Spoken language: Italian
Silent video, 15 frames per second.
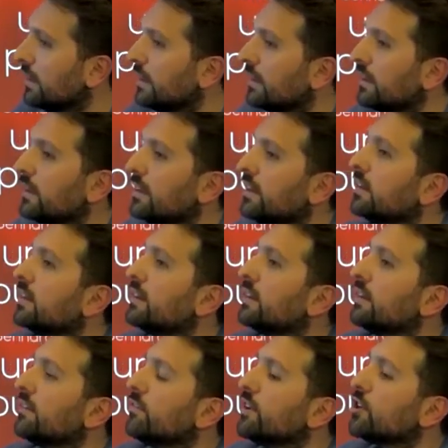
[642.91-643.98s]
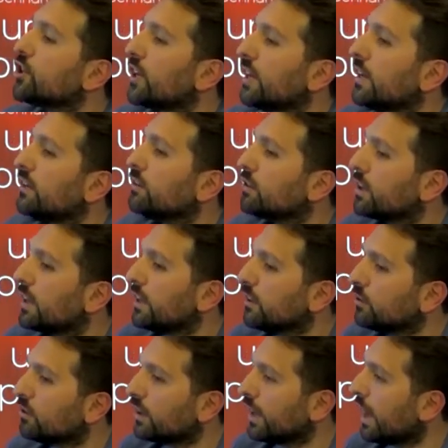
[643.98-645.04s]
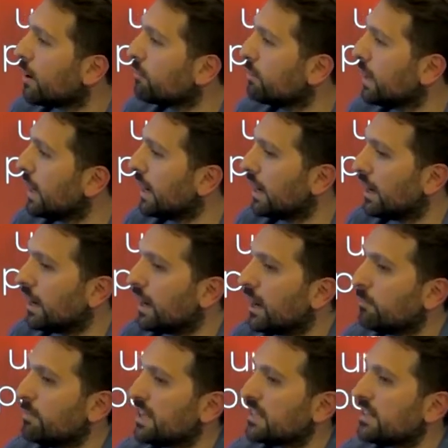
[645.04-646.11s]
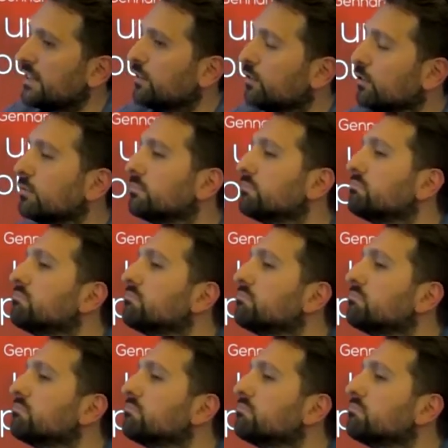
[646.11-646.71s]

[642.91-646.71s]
Eh, invece io credo che abbia, abbia scritto